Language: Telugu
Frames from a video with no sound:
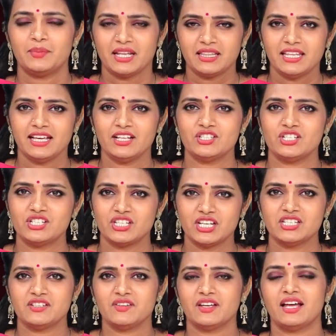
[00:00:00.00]
ప్రత్యేకించి
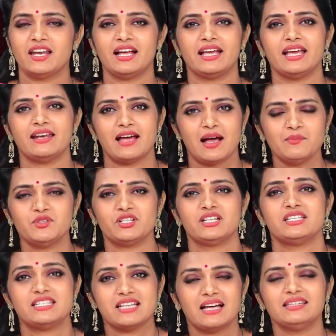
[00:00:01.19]
చిరంజీవి గారు అలాగే రామ్
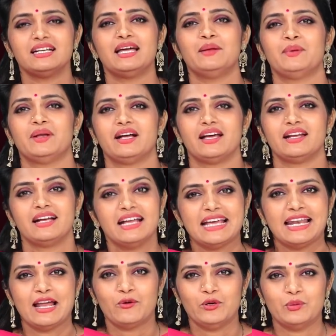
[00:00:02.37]
చరణ్ జాతకాల ప్రకారంగా
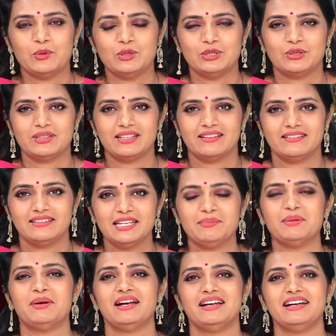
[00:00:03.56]
ఎలా ఉండబోతోంది
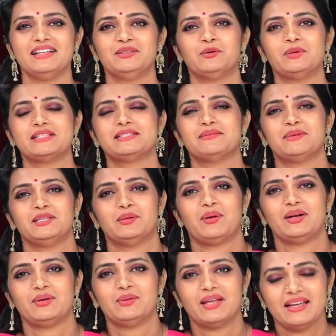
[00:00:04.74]
దీనిపై మాట్లాడేందుకు ప్రస్తుతం మనతో
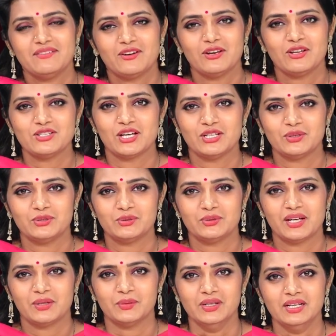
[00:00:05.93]
పాటు లైవ్ కాల్లో జాయిన్
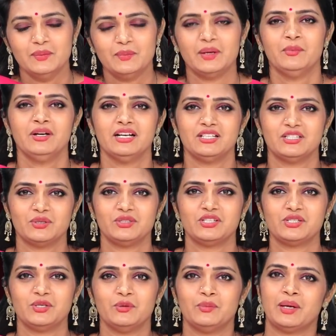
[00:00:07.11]
అవుతున్నారు ప్రముఖ
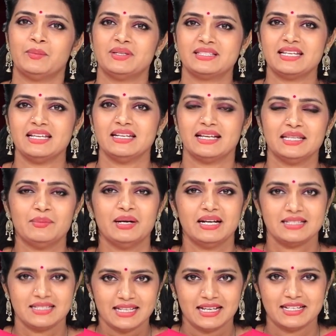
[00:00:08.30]
జ్యోతిష్యులు బ్రహ్మశ్రీ
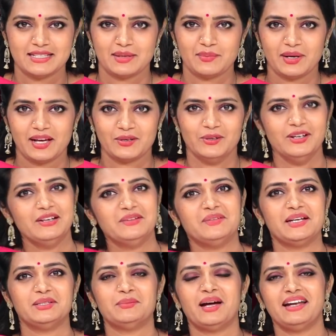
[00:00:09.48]
నందిబట్ల శ్రీహరి శర్మ గారు
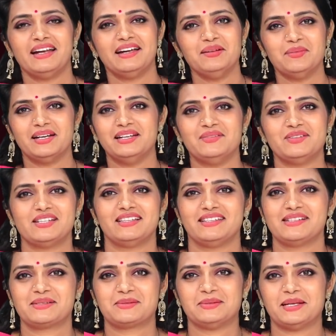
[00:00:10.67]
వారితో మాట్లాడి మరిన్ని విషయాలు
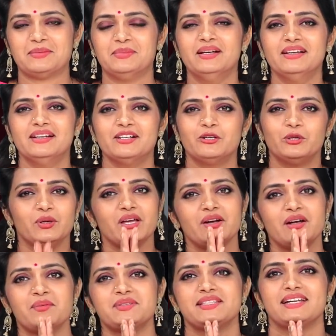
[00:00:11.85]
తెలుసుకుందాం గురుగారు
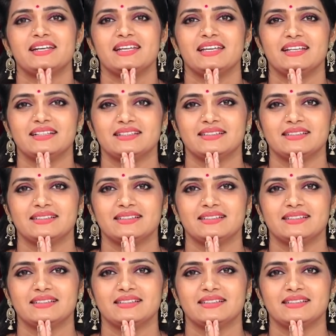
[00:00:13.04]
నమస్తే అండి